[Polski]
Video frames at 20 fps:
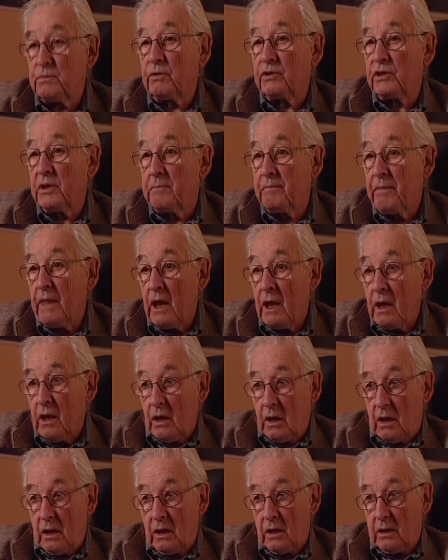Potem
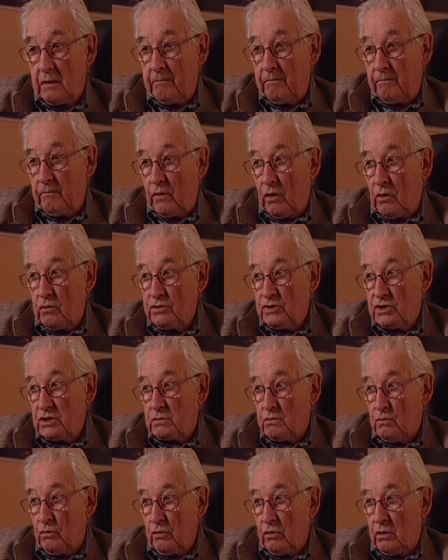e,
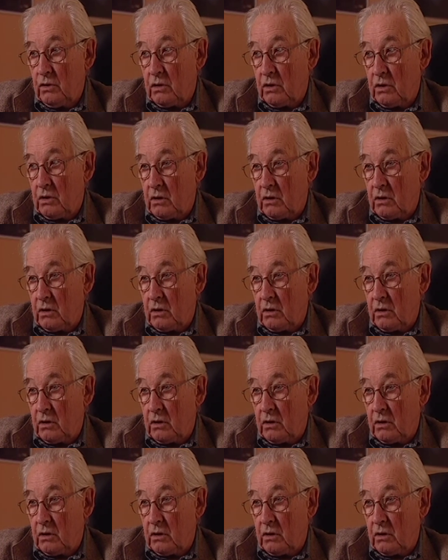ojciec mój,